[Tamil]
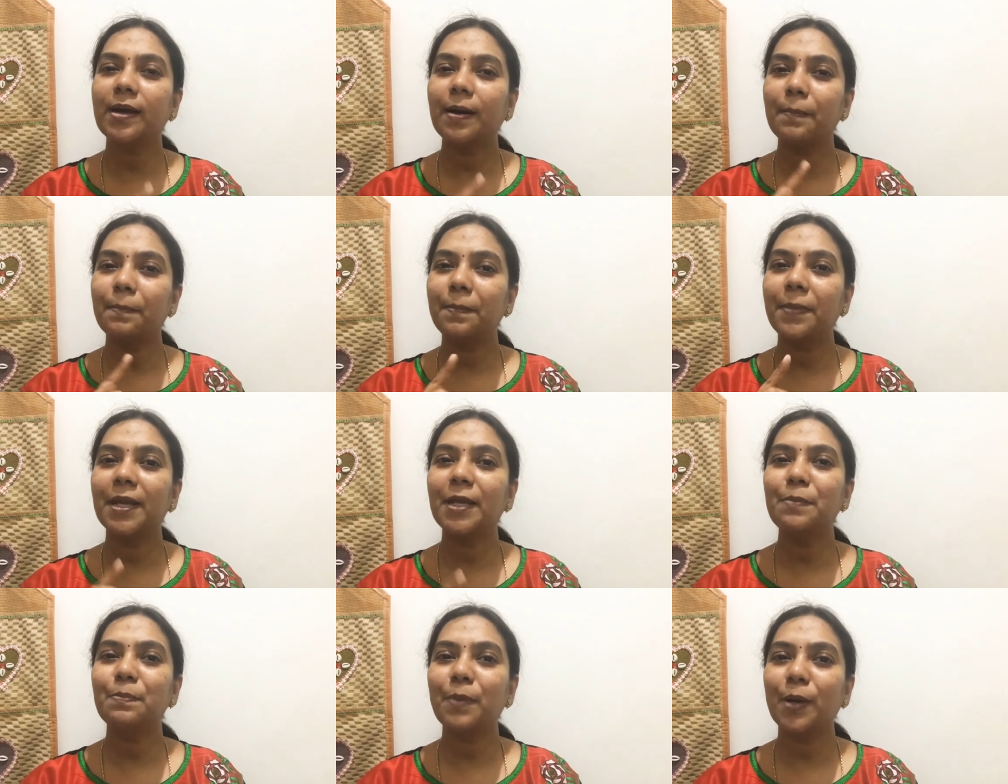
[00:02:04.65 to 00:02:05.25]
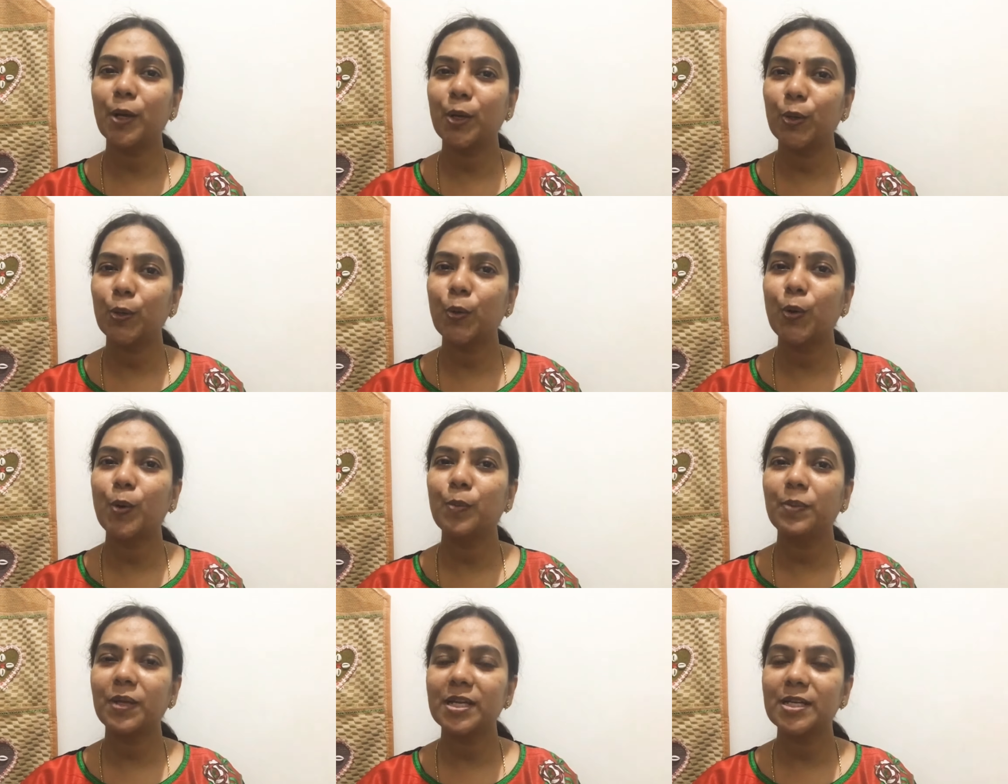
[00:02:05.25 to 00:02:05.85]
கம்ப்ளைண்ட்
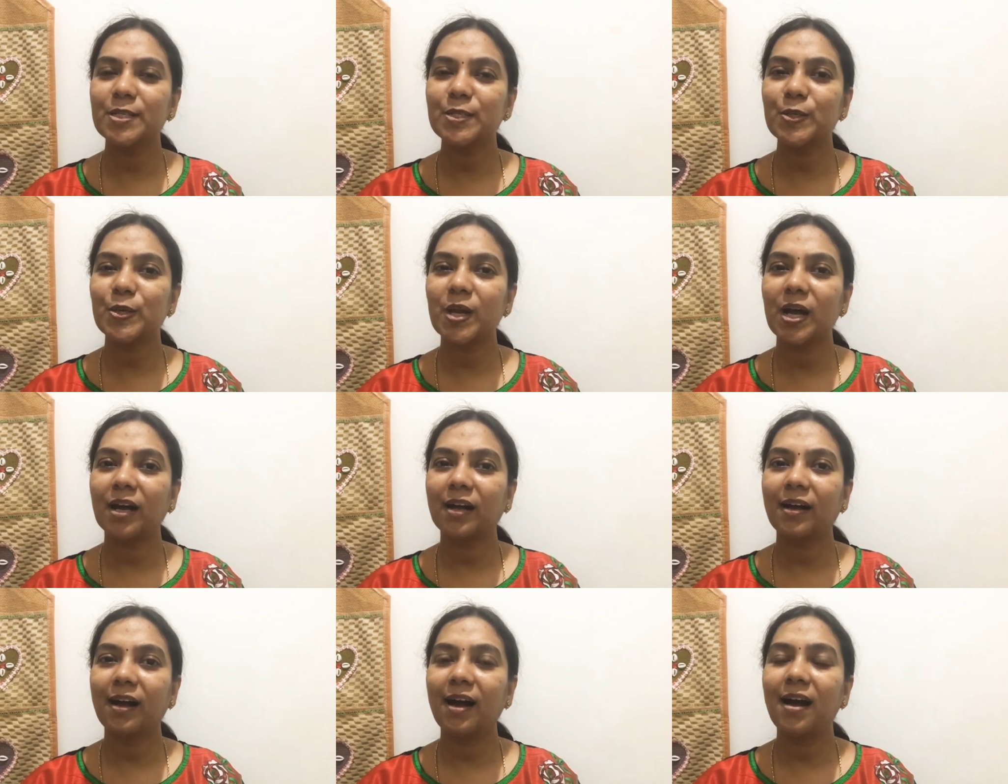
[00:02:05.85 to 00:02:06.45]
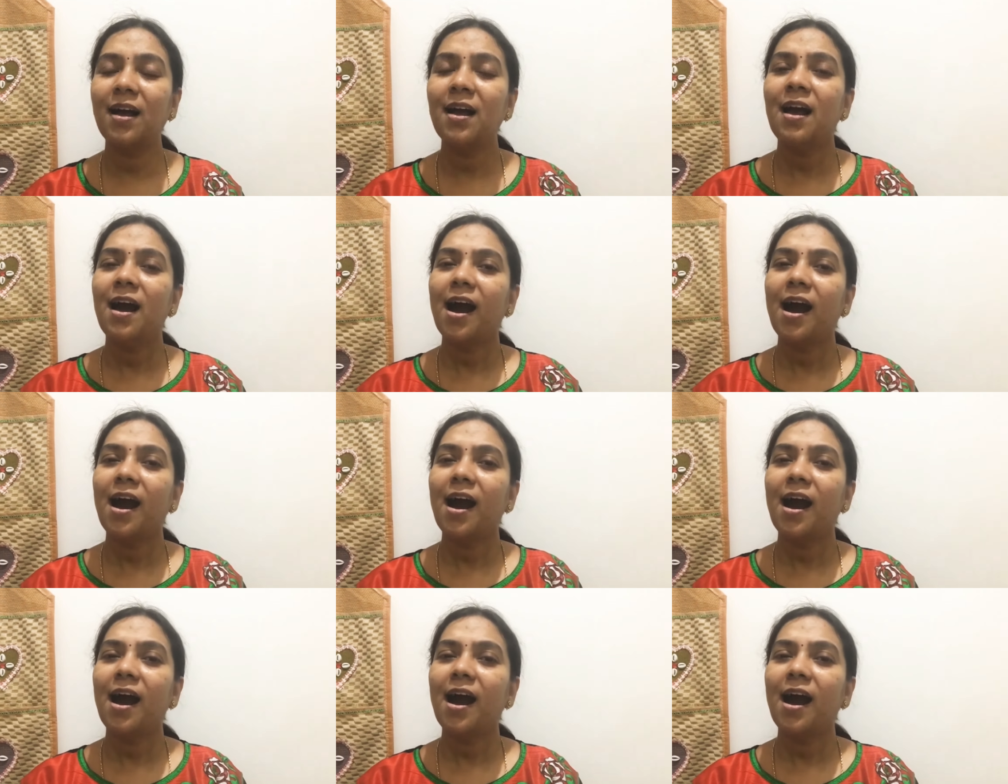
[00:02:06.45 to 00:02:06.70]
பண்ணோம் அப்படின்னு சொன்னாக்கா